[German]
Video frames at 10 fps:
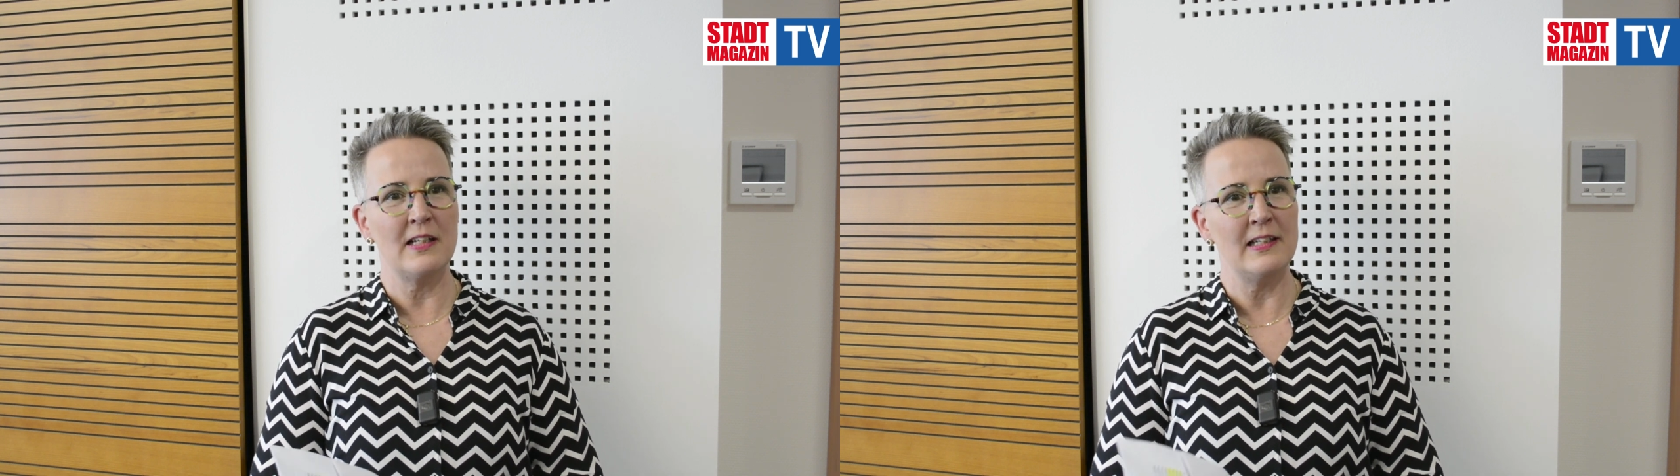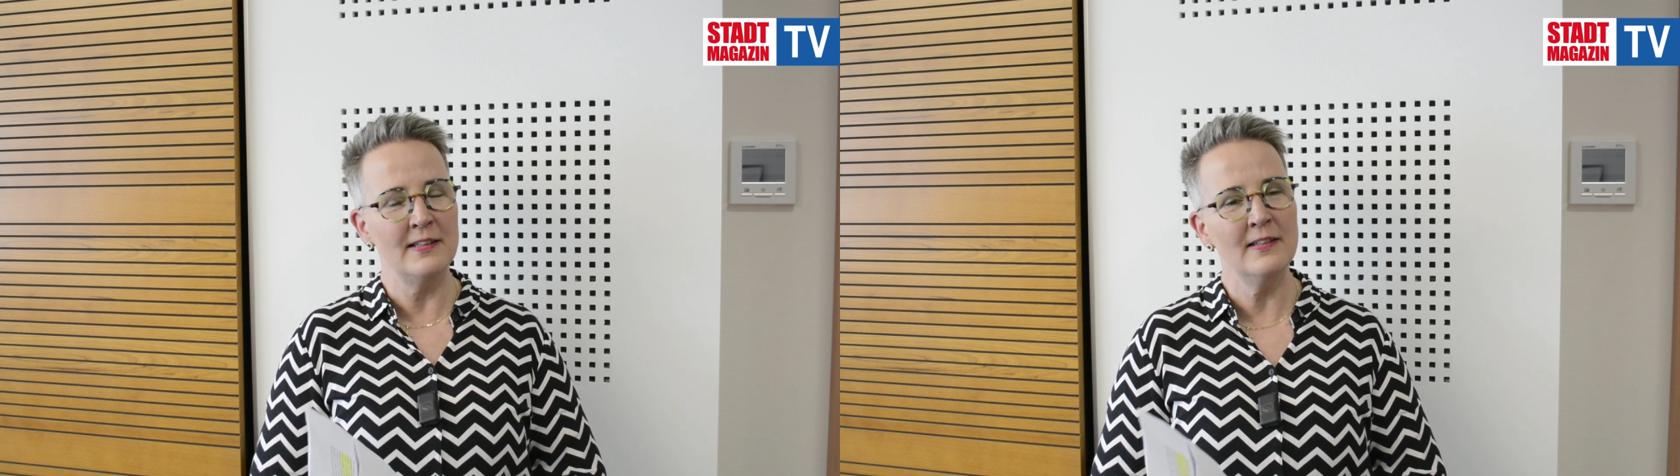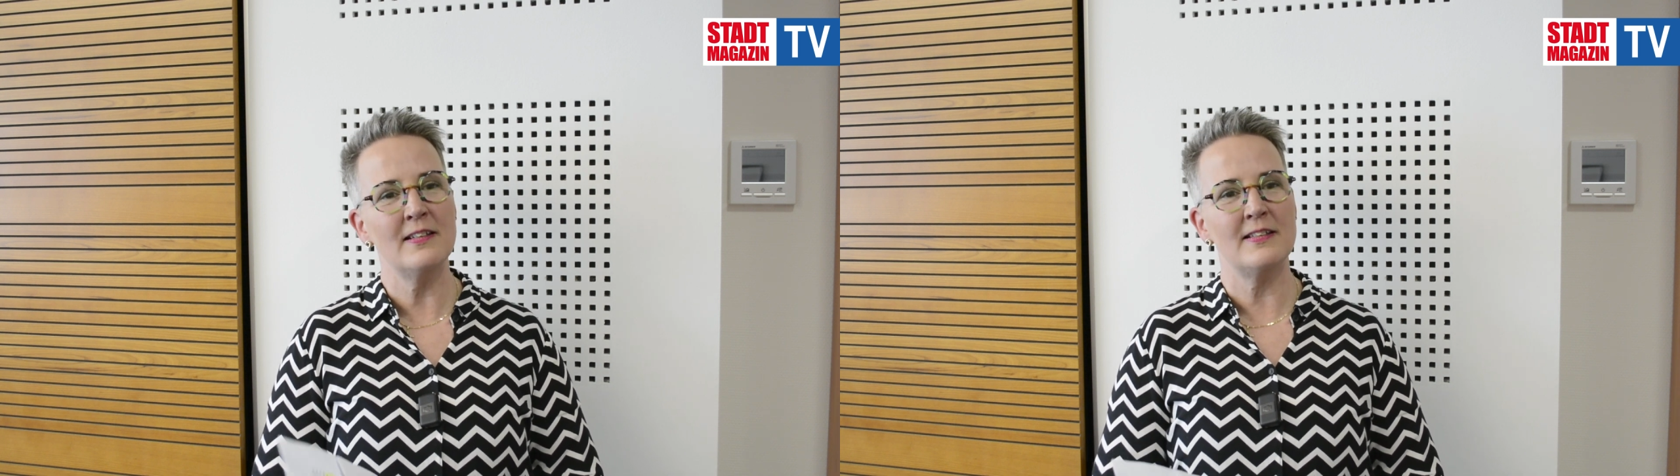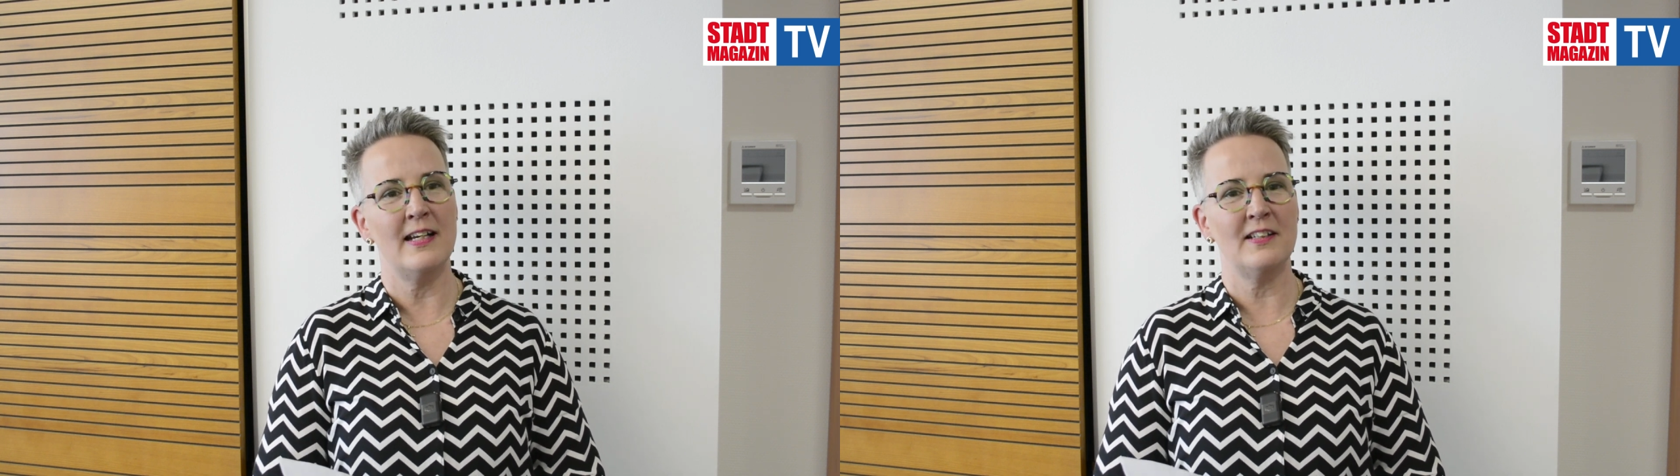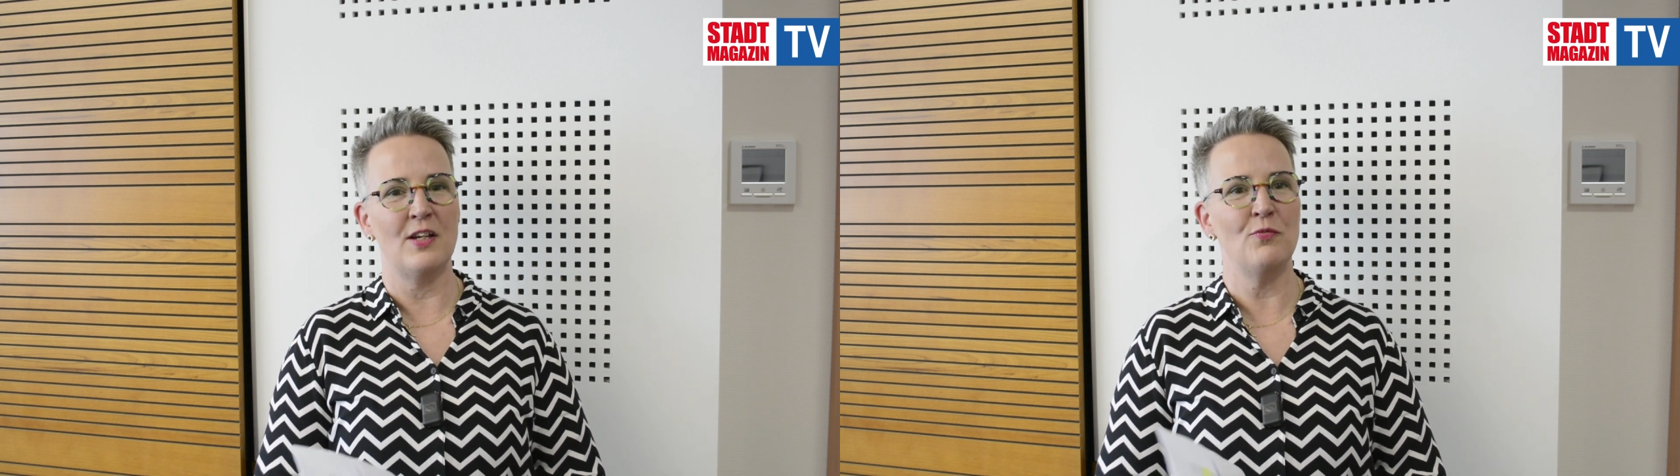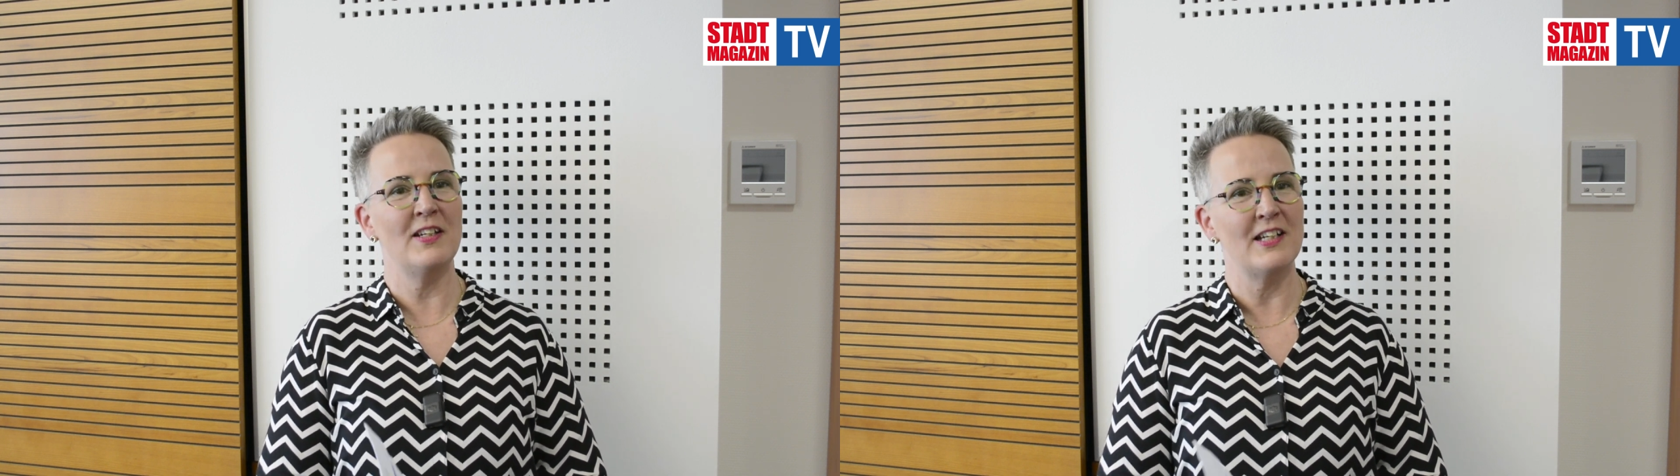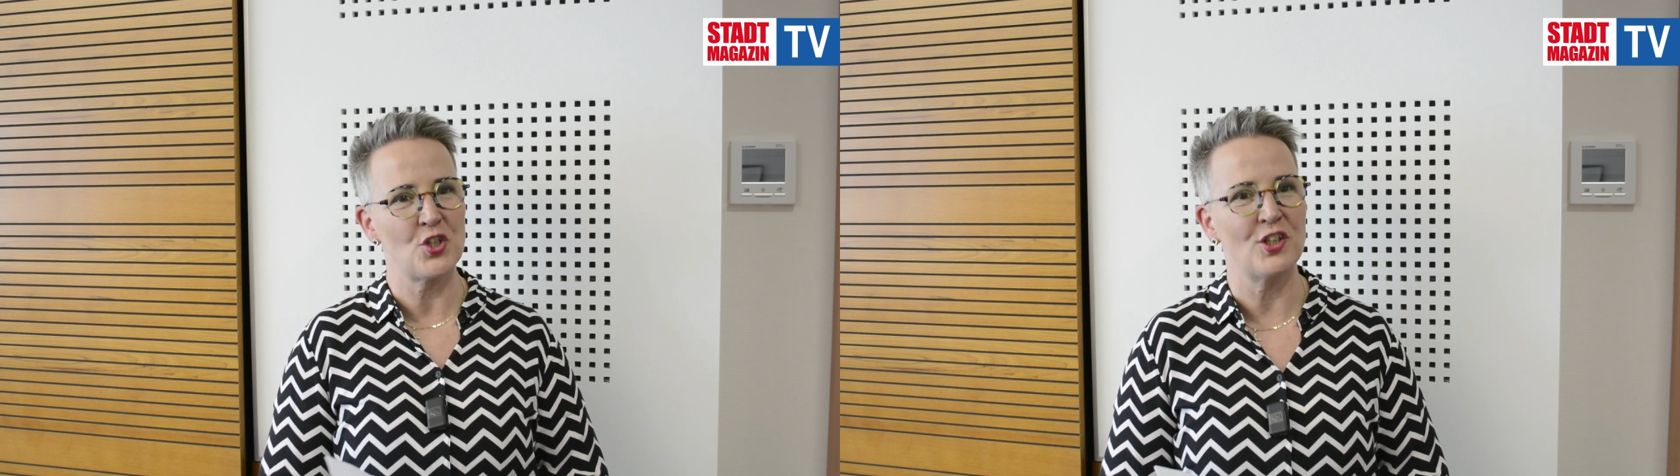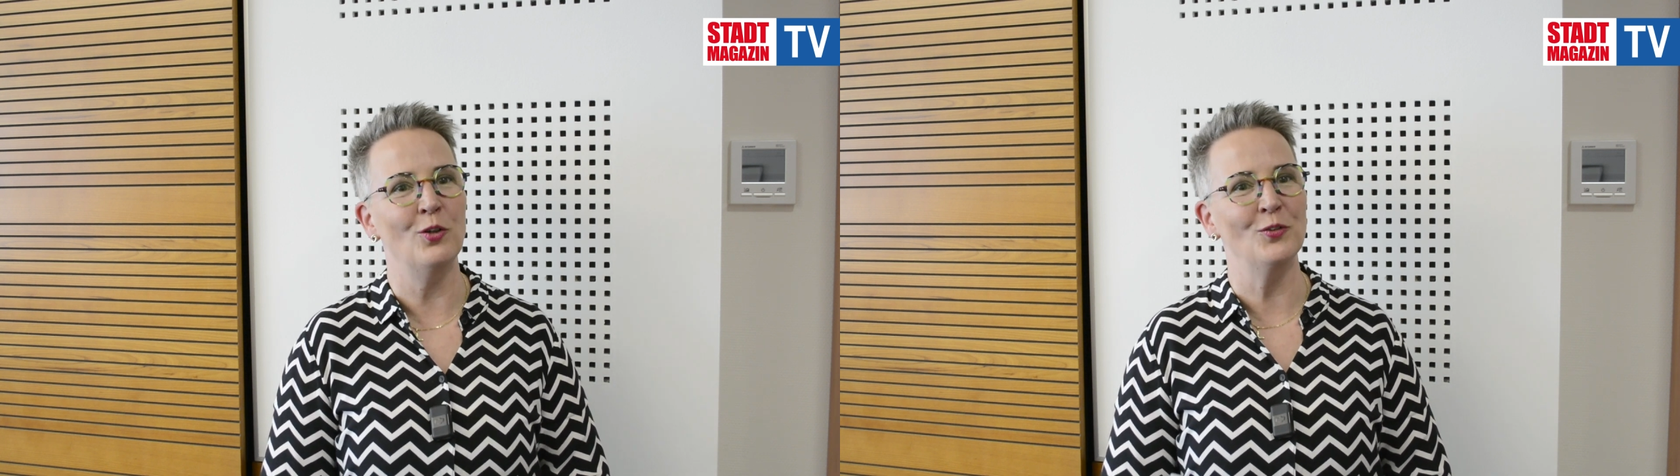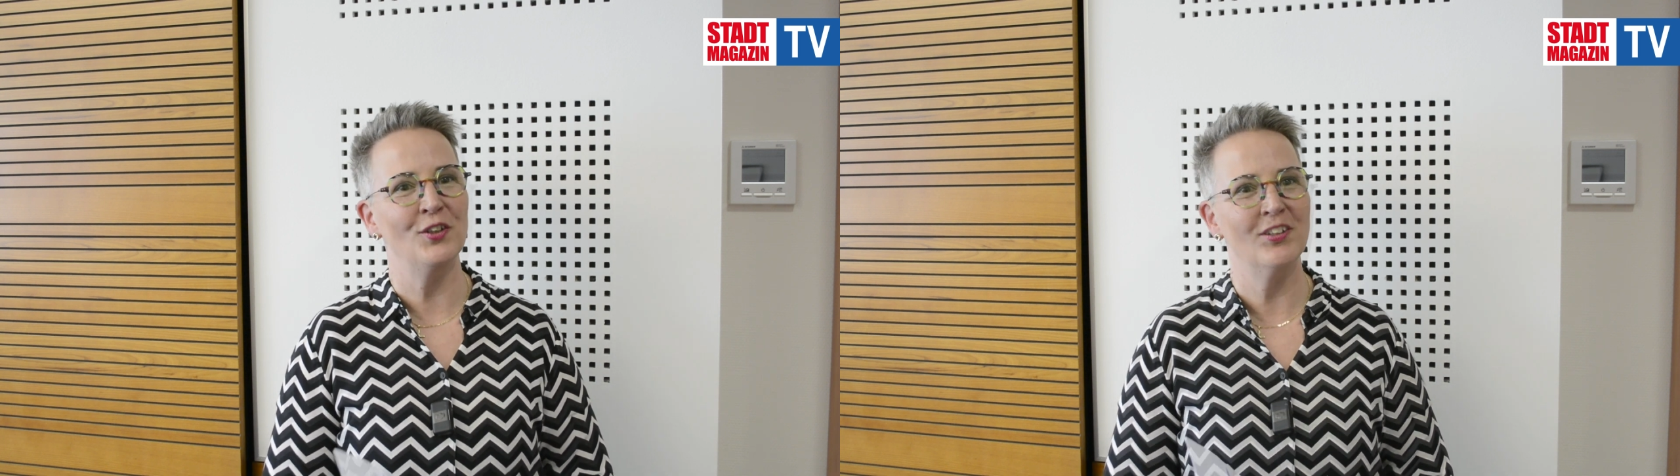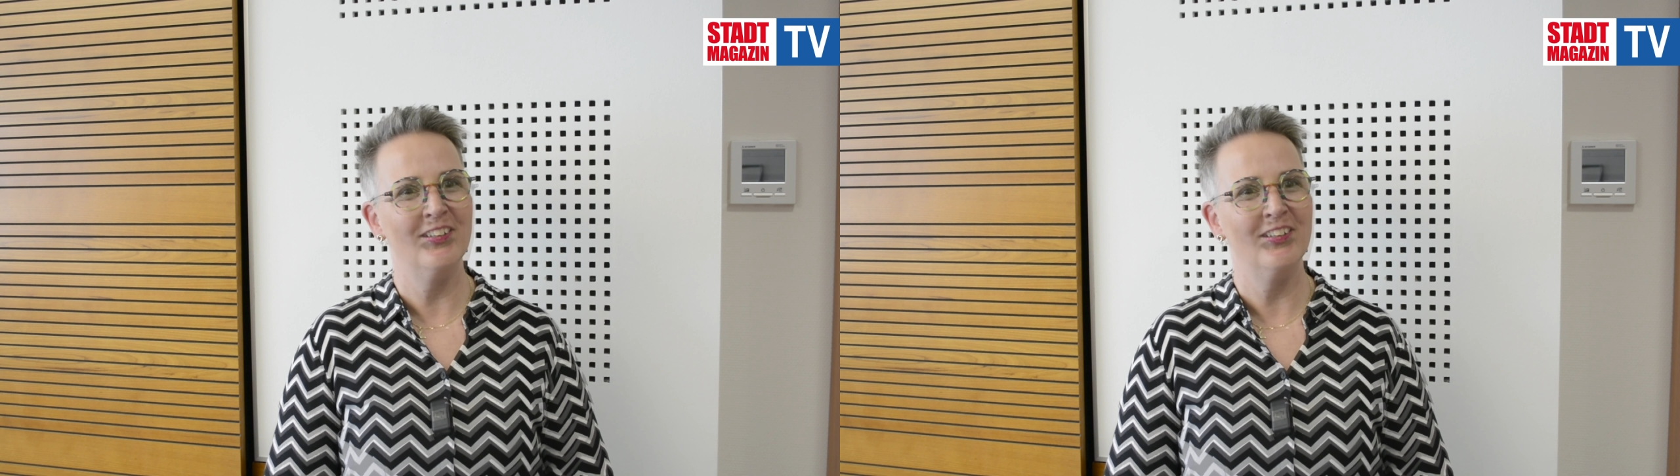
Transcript: gelinde gesagt, ein wenig erstaunt.